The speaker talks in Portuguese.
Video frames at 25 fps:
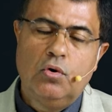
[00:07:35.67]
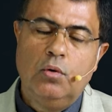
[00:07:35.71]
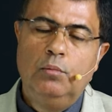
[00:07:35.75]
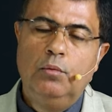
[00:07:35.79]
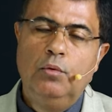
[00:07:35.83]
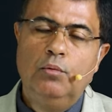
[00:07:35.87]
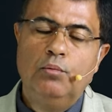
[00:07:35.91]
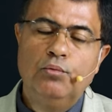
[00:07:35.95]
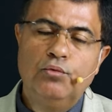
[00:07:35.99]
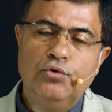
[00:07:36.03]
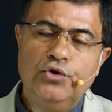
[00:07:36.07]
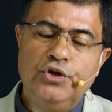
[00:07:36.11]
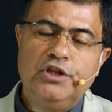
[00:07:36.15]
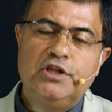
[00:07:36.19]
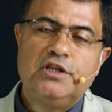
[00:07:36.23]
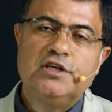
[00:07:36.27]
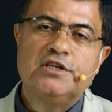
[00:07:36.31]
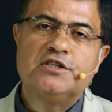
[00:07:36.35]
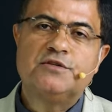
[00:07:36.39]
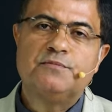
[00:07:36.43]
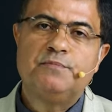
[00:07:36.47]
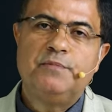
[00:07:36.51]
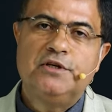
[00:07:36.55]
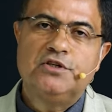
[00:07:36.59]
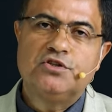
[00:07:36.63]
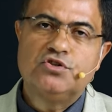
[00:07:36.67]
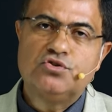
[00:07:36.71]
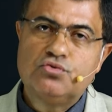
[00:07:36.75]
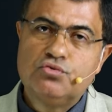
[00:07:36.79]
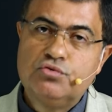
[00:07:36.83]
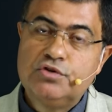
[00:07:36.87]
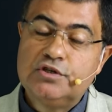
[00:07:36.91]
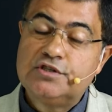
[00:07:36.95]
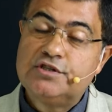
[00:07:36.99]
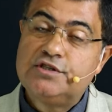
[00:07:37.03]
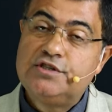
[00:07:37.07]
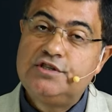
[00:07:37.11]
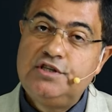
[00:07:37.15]
como muitas
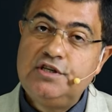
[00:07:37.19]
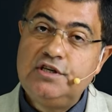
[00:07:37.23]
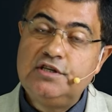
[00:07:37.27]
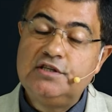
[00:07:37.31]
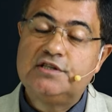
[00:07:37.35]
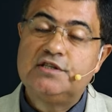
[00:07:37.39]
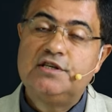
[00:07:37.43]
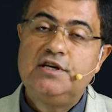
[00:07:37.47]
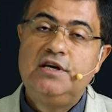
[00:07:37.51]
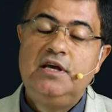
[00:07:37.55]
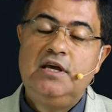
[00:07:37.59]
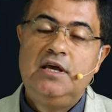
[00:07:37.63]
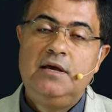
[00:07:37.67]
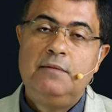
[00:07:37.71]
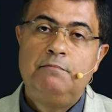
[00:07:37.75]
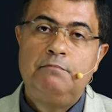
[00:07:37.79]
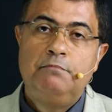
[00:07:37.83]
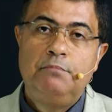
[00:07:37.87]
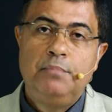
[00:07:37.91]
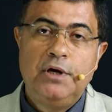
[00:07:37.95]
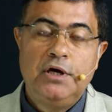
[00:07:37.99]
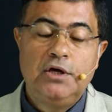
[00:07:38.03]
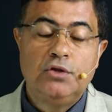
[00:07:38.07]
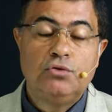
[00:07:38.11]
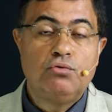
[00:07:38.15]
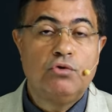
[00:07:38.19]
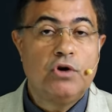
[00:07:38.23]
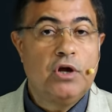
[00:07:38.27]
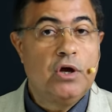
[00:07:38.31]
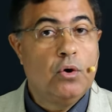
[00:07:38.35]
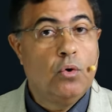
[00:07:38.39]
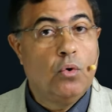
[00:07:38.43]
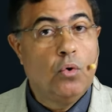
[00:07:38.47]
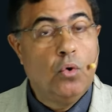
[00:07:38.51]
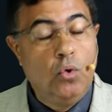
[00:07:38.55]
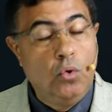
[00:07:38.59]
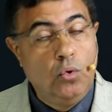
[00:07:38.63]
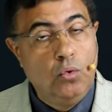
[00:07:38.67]
pessoas dizem que Pedro
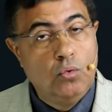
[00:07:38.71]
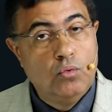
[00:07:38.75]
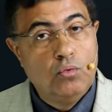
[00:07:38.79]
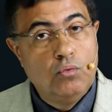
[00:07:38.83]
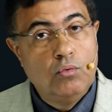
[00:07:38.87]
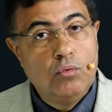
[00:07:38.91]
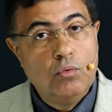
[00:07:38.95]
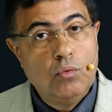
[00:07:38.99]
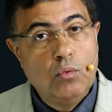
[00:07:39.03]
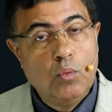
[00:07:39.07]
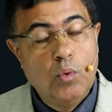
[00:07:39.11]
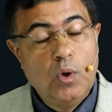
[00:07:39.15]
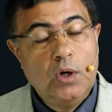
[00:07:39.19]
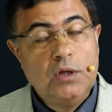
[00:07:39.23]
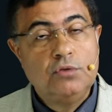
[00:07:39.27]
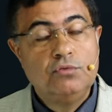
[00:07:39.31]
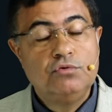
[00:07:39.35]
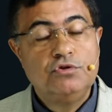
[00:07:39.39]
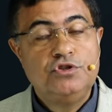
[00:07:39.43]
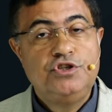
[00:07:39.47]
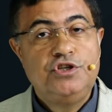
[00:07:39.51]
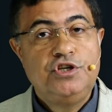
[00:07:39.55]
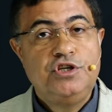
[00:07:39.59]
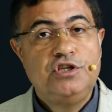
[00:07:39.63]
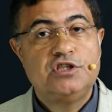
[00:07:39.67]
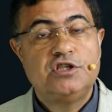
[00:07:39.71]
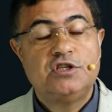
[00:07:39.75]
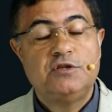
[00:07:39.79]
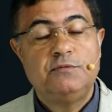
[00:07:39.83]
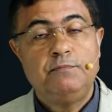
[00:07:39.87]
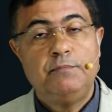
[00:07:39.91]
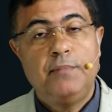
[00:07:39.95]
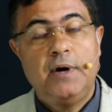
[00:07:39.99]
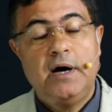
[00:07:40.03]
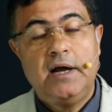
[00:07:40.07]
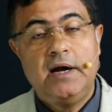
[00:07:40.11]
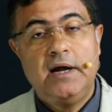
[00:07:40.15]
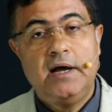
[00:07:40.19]
errou quando disse
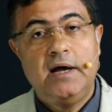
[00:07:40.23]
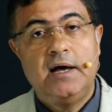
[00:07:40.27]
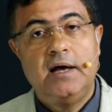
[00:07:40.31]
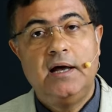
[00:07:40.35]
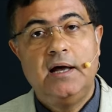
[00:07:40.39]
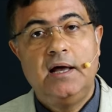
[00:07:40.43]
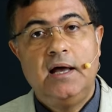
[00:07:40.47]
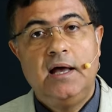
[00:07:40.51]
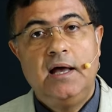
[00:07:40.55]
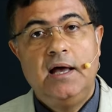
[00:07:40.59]
para